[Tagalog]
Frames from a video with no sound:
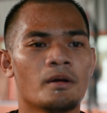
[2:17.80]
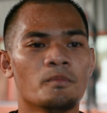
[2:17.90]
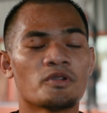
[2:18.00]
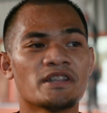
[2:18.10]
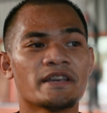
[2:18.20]

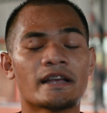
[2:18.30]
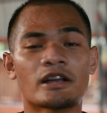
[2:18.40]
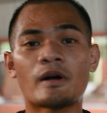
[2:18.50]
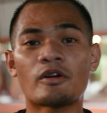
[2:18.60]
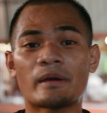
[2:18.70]
Mostly
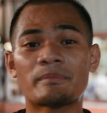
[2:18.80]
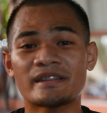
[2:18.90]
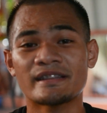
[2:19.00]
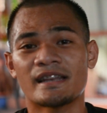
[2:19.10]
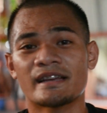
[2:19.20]
ginagawa ko
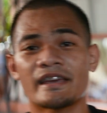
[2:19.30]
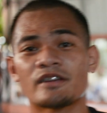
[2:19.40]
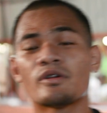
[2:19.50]
everyday talaga eh.